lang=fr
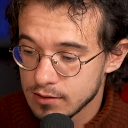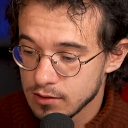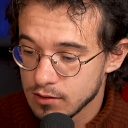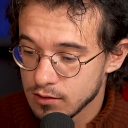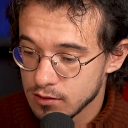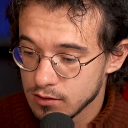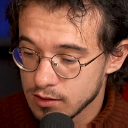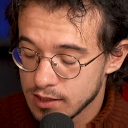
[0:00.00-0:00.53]

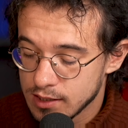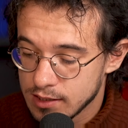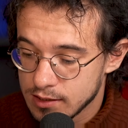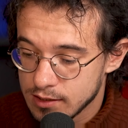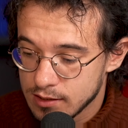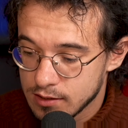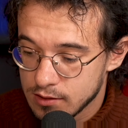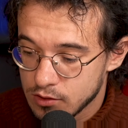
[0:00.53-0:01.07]

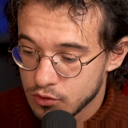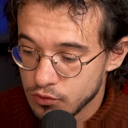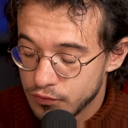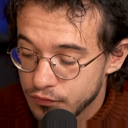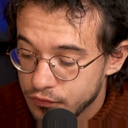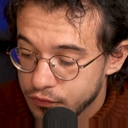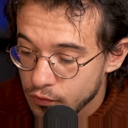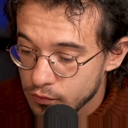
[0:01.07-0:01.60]
que
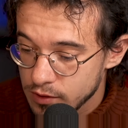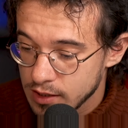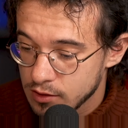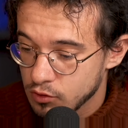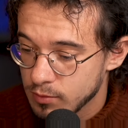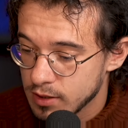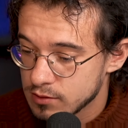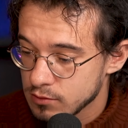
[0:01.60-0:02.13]
font les
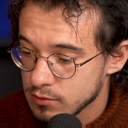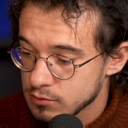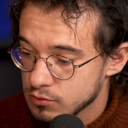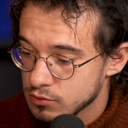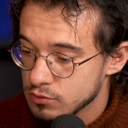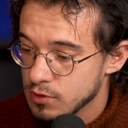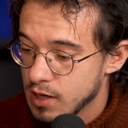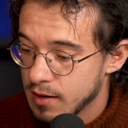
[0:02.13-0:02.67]
combattants
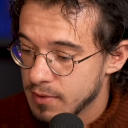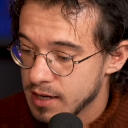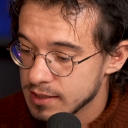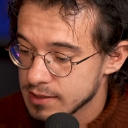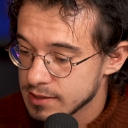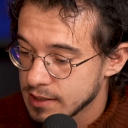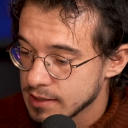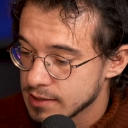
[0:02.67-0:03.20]
du
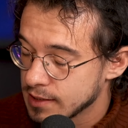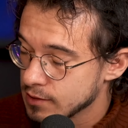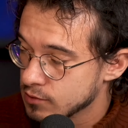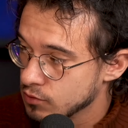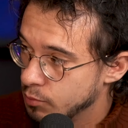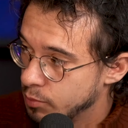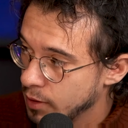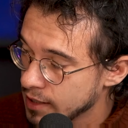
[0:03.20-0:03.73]
Hamas Qu'est-ce qui
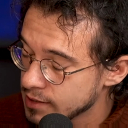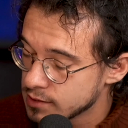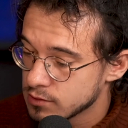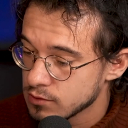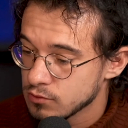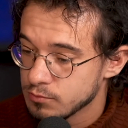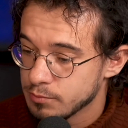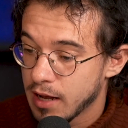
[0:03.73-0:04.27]
se
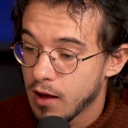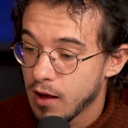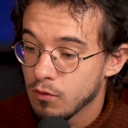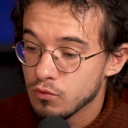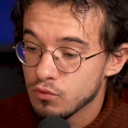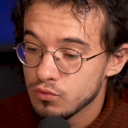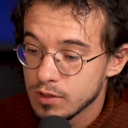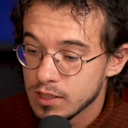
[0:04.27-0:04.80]
passe Par
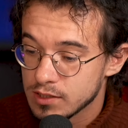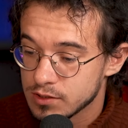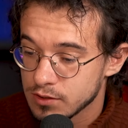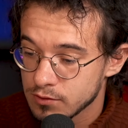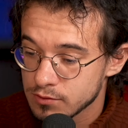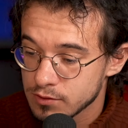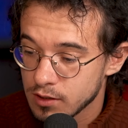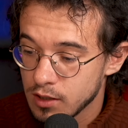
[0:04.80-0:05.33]
où ils
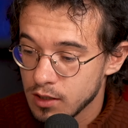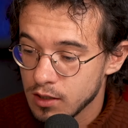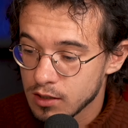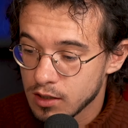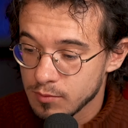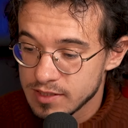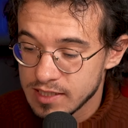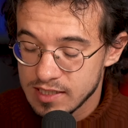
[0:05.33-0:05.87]
entrent
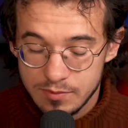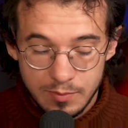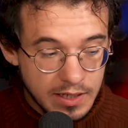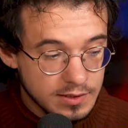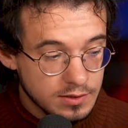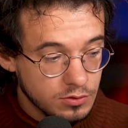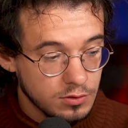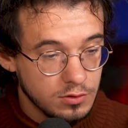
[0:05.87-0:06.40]
Comment ça se
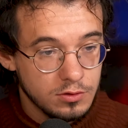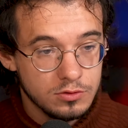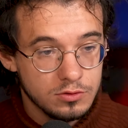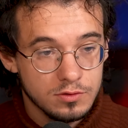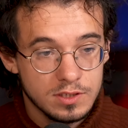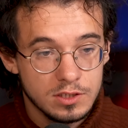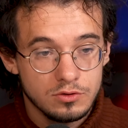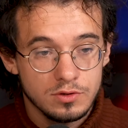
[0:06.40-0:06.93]
passe sur,
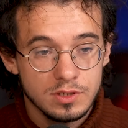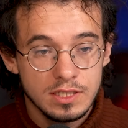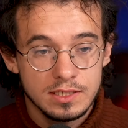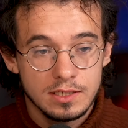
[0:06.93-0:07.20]
sur cette journée